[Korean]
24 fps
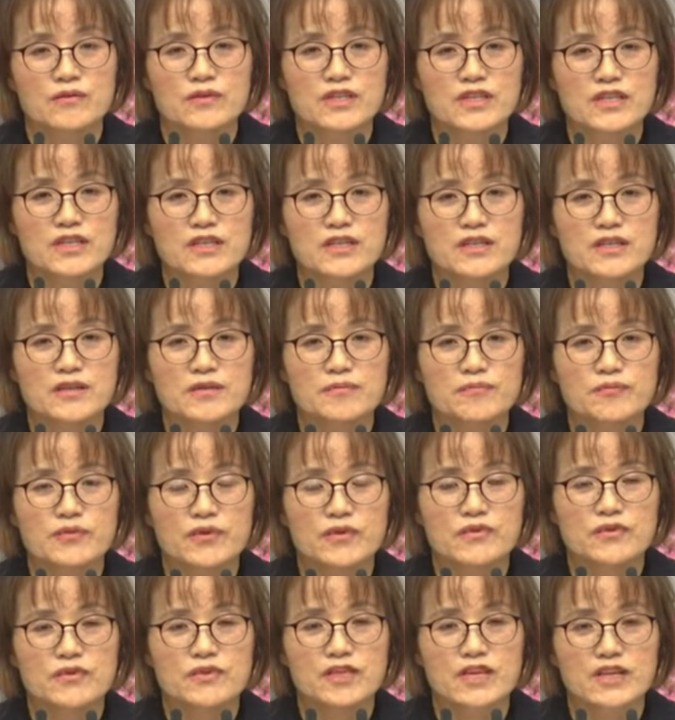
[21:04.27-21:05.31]
우리
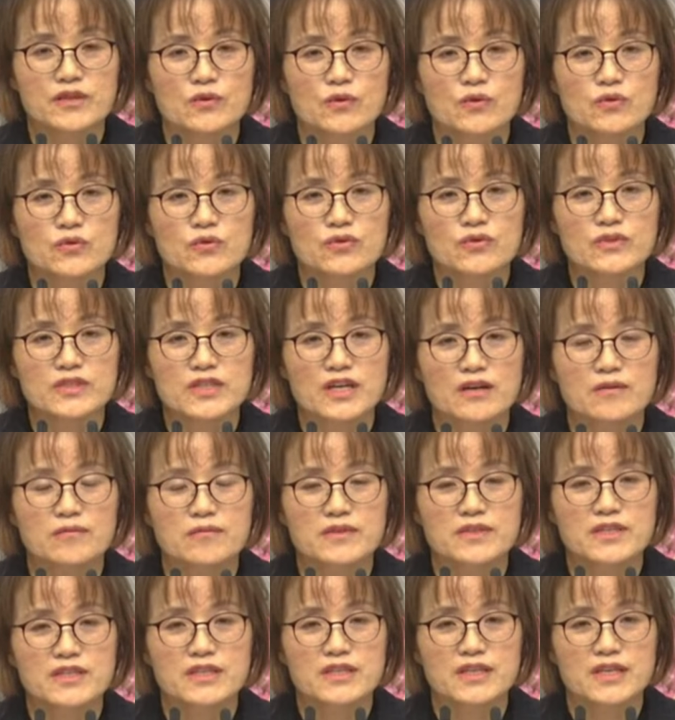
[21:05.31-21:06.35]
병원에 노송자
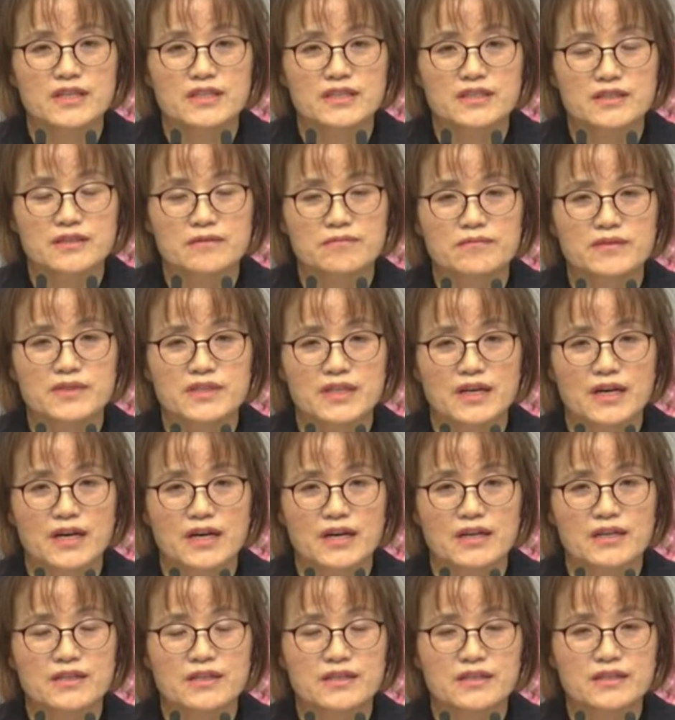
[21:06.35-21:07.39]
어머니가 있습니다.